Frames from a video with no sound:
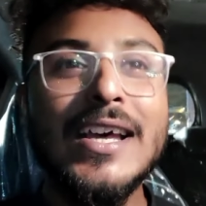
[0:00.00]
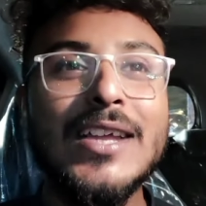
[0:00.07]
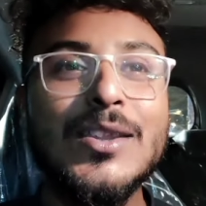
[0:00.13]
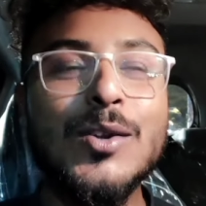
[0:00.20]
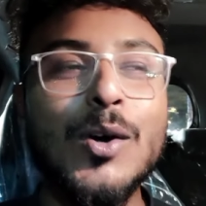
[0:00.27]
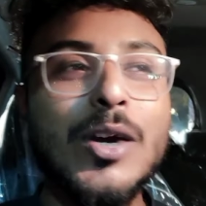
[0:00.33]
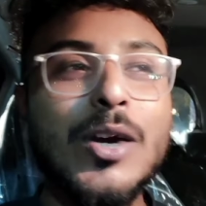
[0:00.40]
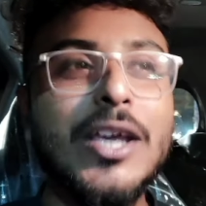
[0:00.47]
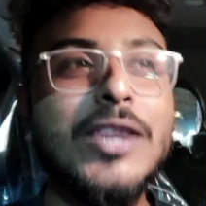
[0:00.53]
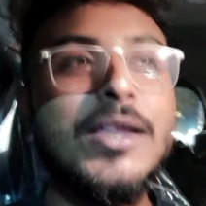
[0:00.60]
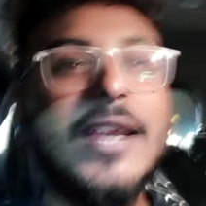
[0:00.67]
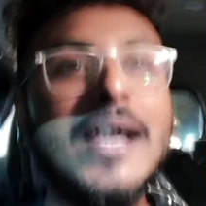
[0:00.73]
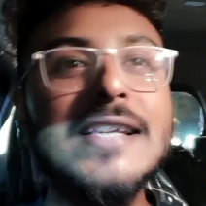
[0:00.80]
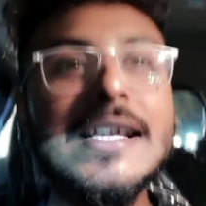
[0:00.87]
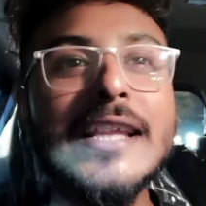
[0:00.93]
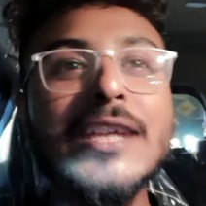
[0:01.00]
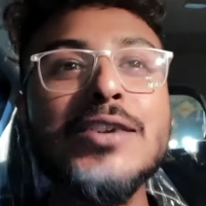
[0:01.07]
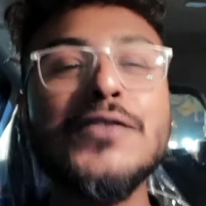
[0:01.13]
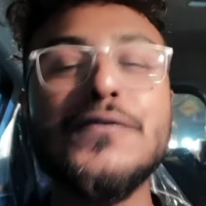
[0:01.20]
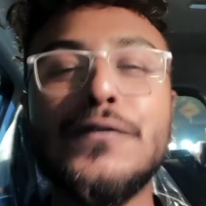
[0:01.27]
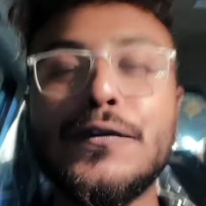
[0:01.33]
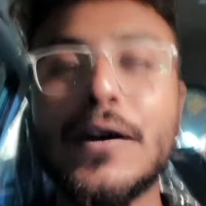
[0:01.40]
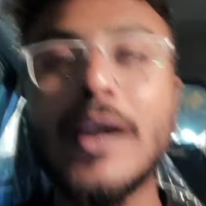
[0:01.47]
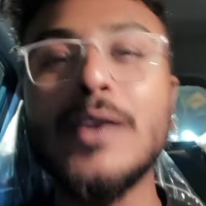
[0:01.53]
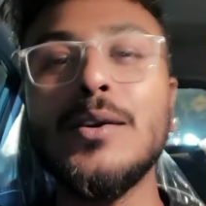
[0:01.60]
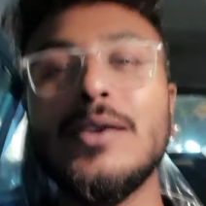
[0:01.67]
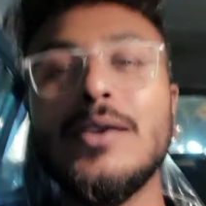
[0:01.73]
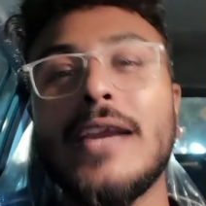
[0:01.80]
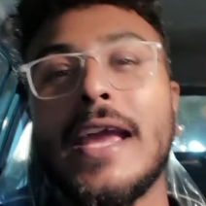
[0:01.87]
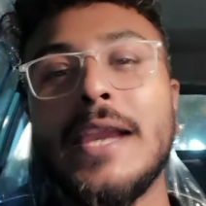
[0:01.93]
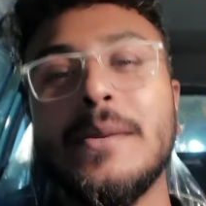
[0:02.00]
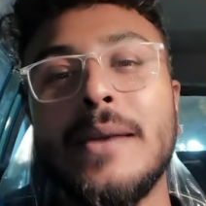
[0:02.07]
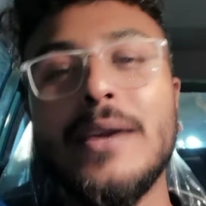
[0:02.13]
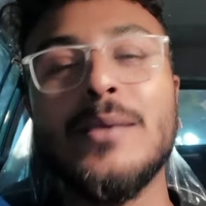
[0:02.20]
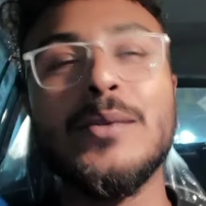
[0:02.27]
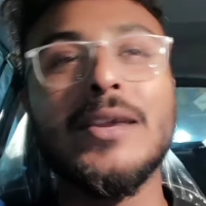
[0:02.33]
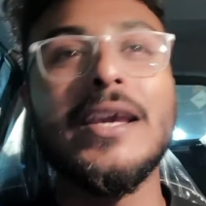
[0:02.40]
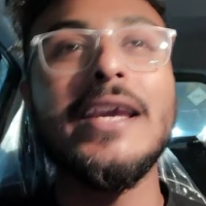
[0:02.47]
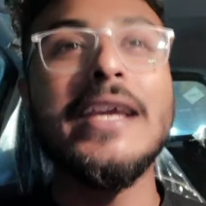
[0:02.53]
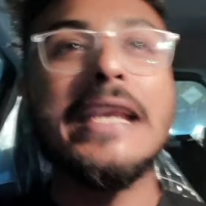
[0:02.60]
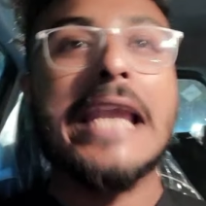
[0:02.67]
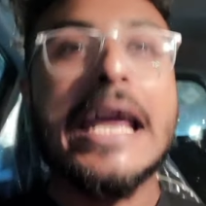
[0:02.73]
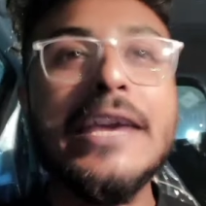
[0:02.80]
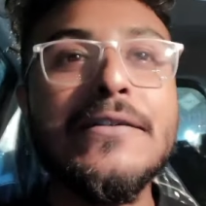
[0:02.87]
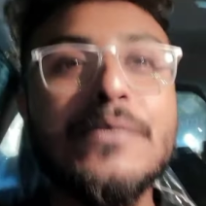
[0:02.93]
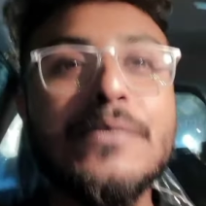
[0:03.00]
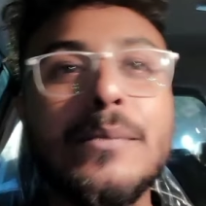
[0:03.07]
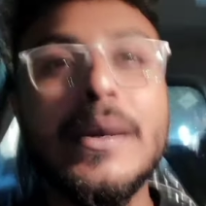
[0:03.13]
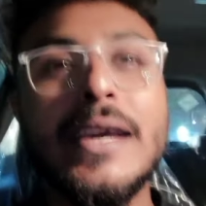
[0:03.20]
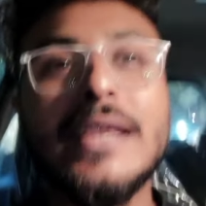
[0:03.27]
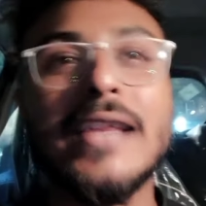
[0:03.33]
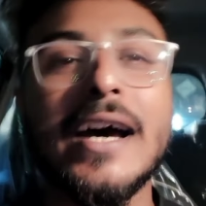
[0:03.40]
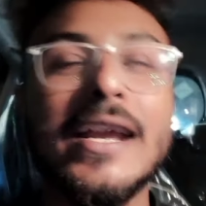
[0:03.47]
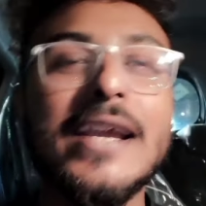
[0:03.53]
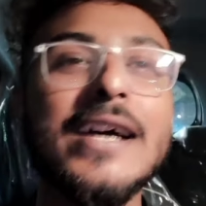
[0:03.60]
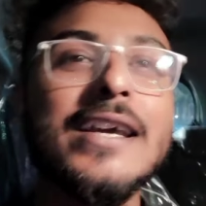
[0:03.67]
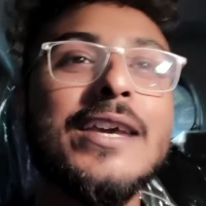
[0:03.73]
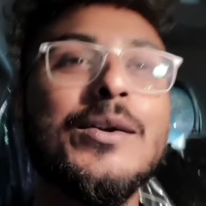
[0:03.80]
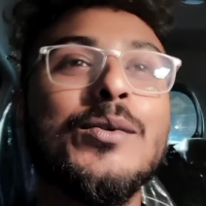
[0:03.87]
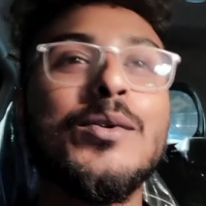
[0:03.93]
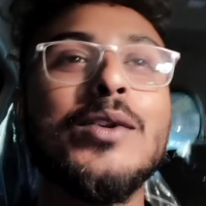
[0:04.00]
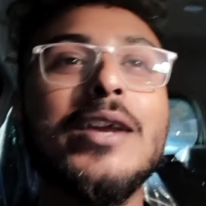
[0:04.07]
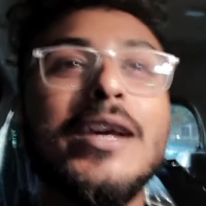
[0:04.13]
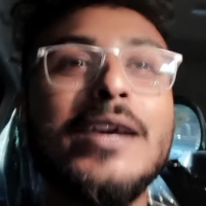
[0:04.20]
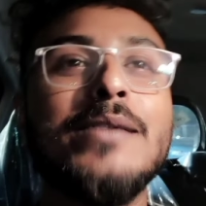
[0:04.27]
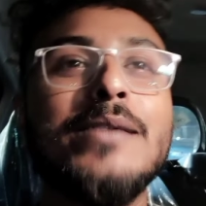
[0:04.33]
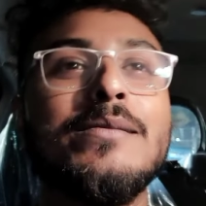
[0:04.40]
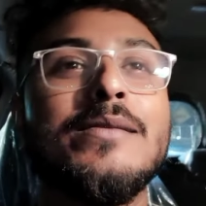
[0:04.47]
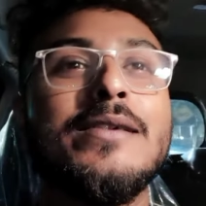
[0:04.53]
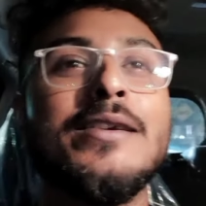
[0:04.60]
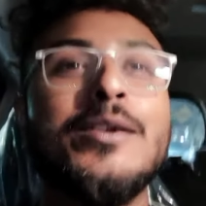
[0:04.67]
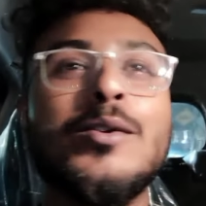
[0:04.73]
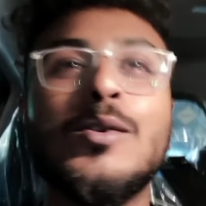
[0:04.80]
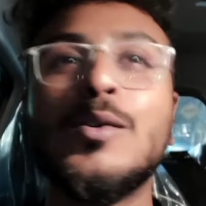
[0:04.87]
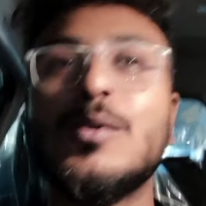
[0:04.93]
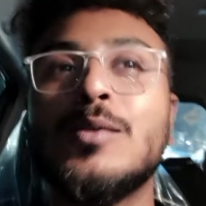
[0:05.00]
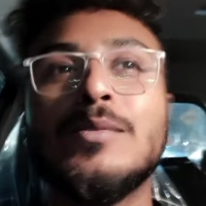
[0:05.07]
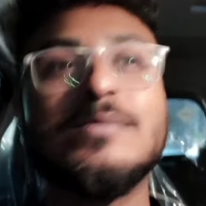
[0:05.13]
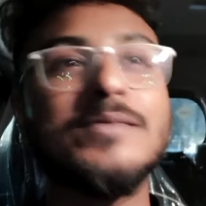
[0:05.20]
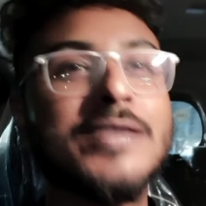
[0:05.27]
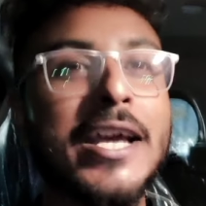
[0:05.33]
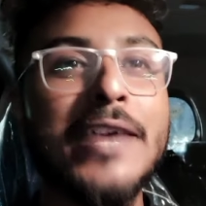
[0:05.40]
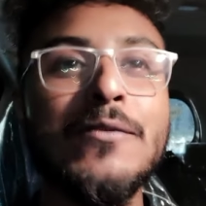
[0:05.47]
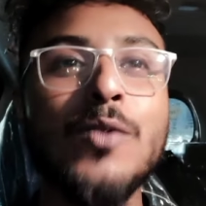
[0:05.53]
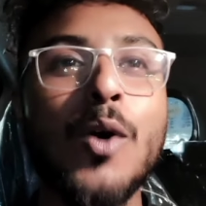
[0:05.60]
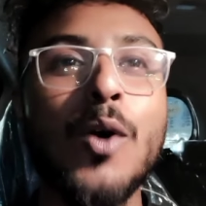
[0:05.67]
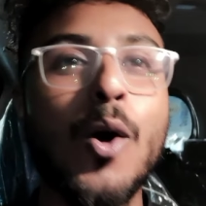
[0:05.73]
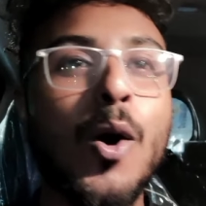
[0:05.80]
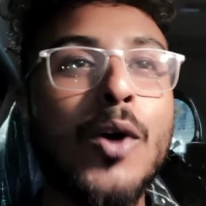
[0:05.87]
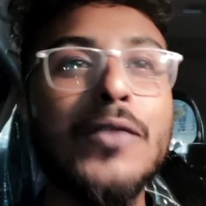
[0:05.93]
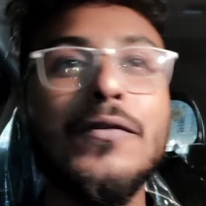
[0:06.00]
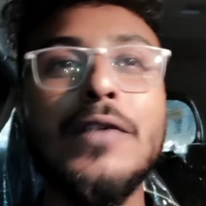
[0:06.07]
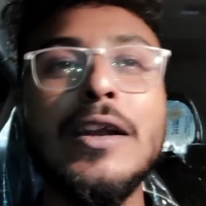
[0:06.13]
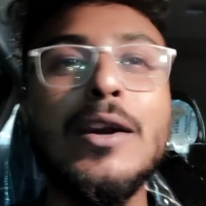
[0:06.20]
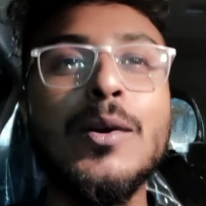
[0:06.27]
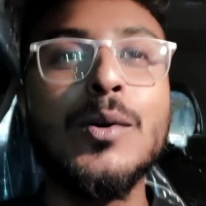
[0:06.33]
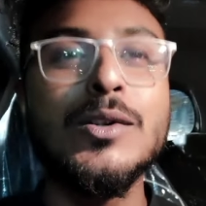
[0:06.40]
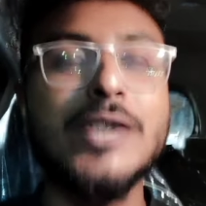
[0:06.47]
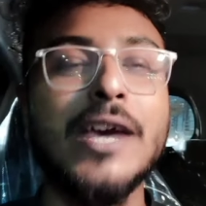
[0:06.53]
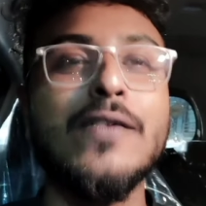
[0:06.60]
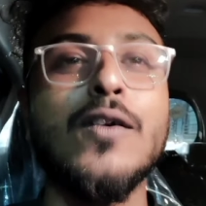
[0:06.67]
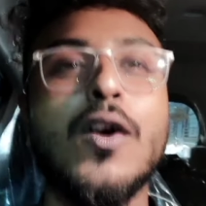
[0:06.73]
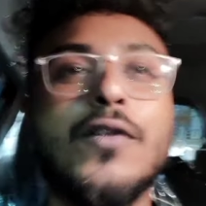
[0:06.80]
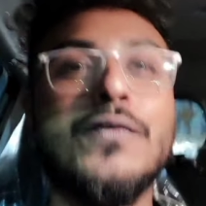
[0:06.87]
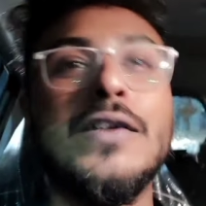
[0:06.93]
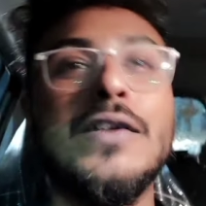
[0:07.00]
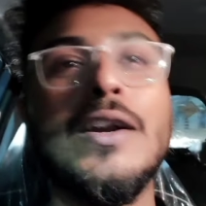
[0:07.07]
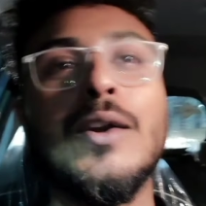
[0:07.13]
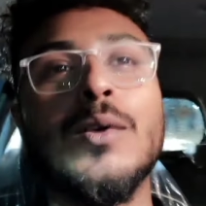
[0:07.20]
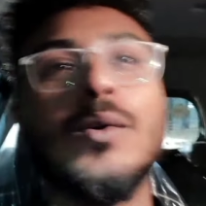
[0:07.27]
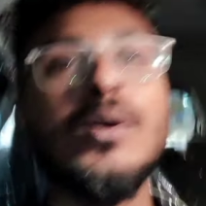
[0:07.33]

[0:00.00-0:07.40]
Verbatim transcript: तो इतना ज़्यादा जो फन एलिमेंट उनकी लाइफ में था ना कि उन्होंने यू नो चाहे वो ऑन फील्ड हो चाहे वो ऑफ फील्ड हो